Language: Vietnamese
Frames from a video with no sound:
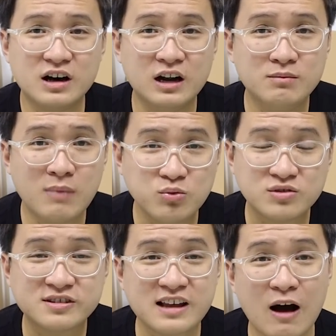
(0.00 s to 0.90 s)
inbox
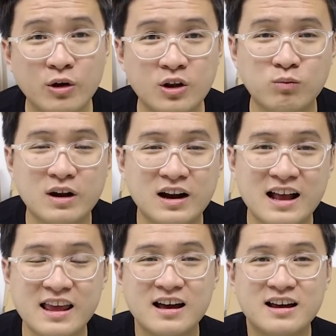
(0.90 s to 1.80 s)
6 cái thùng này
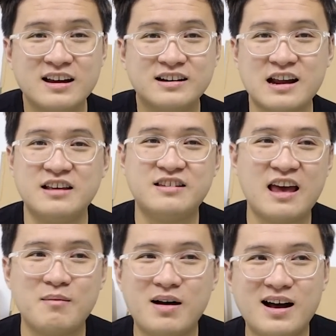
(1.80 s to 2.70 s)
ra nha để
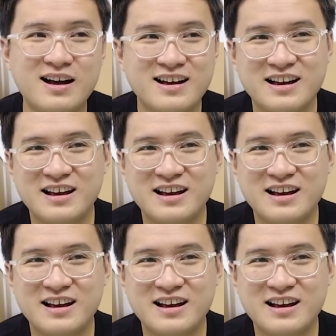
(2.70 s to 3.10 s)
xem à,